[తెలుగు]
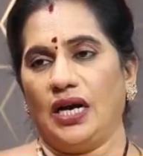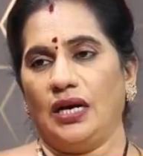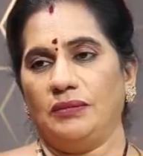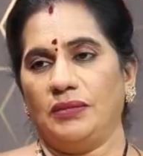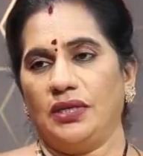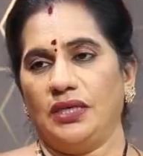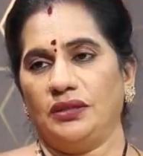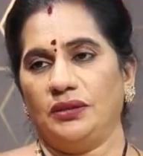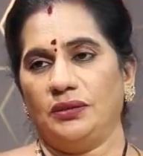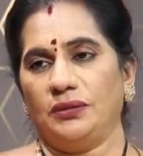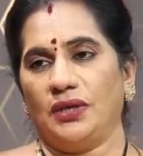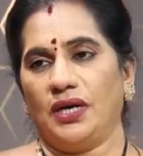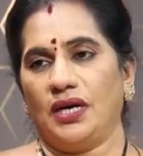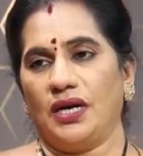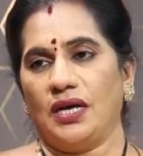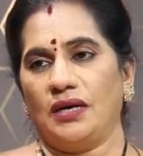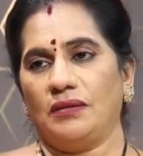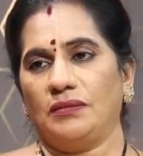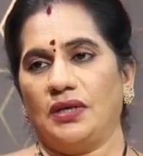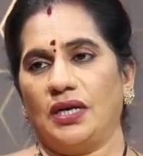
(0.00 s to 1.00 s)
కామా
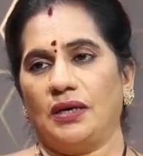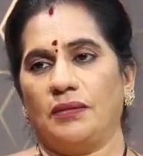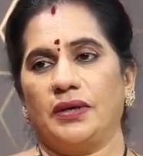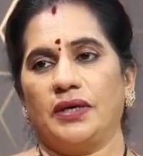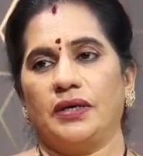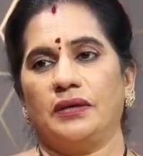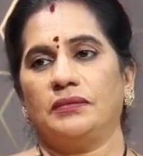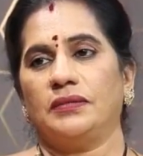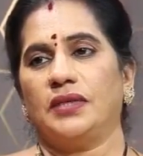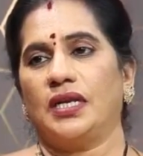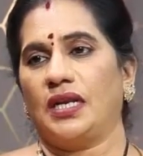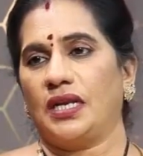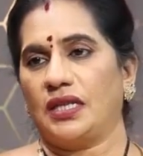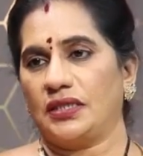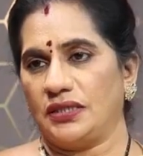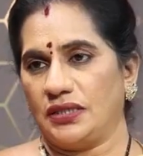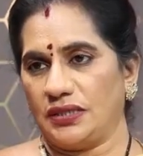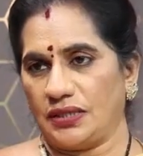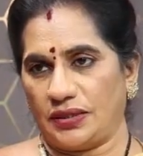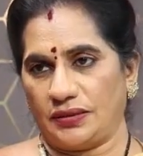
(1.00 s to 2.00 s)
తురాణం నా భయం నా
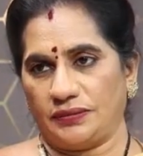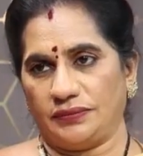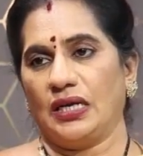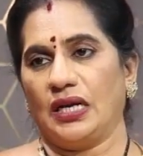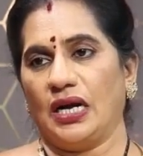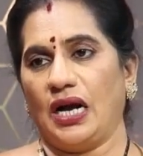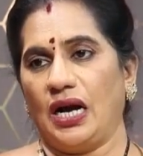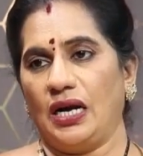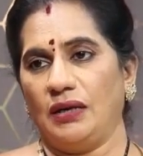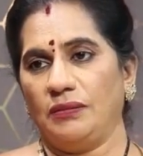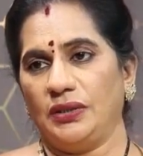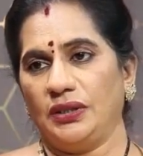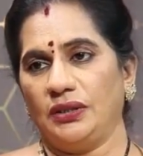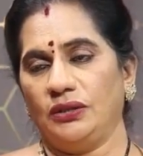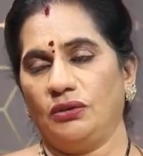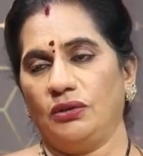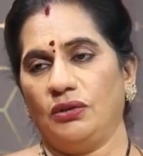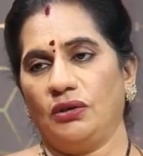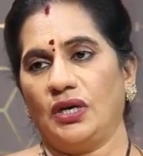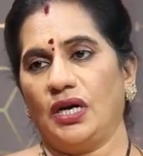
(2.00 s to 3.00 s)
లజ్జ
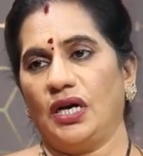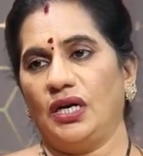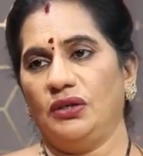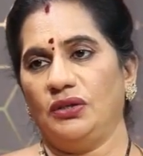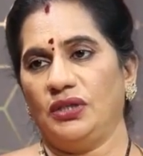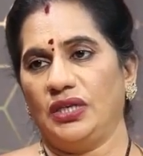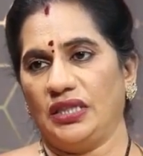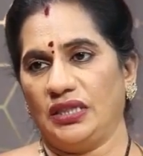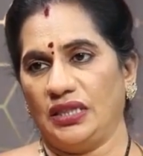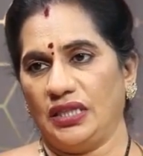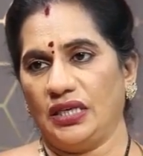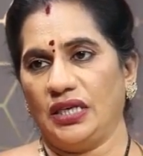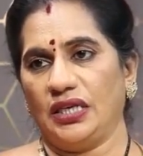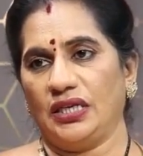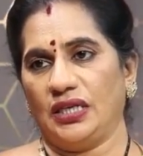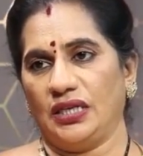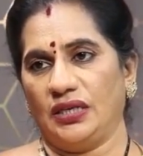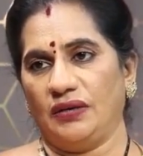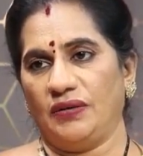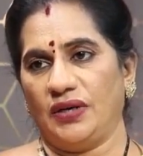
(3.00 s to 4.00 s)
కామంతో కళ్ళు
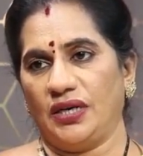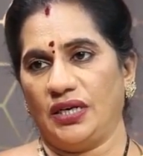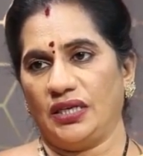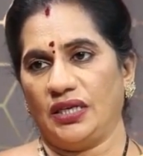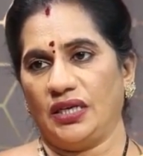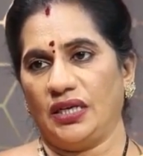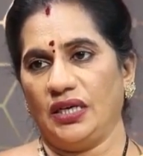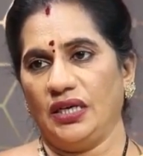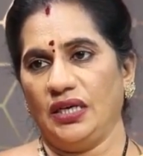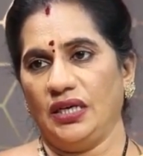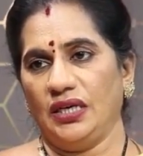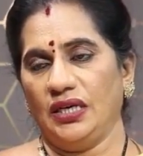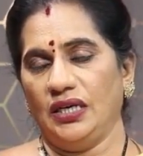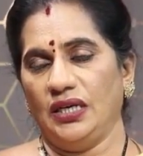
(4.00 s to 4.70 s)
నెత్తికెక్కిన వాడికి